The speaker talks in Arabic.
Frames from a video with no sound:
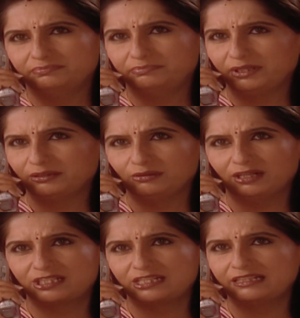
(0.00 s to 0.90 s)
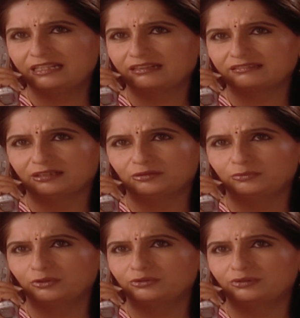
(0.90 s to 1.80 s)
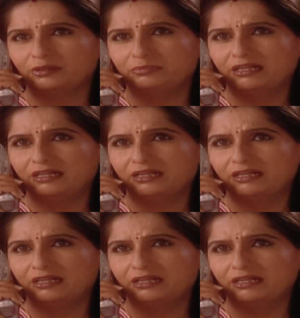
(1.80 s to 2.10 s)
أنا مو عجبتني هالقعدة بلاكن